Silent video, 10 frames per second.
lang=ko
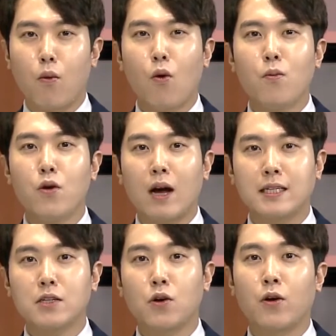보험료
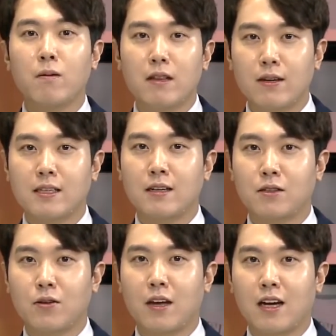가장 저렴한 회사를
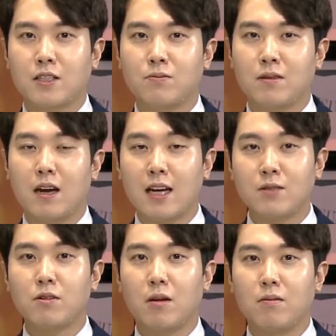
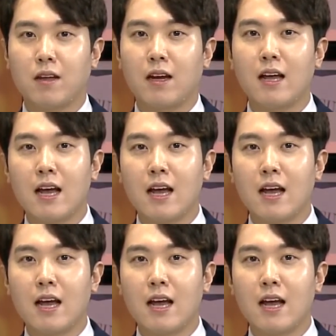선택하시면 됩니다.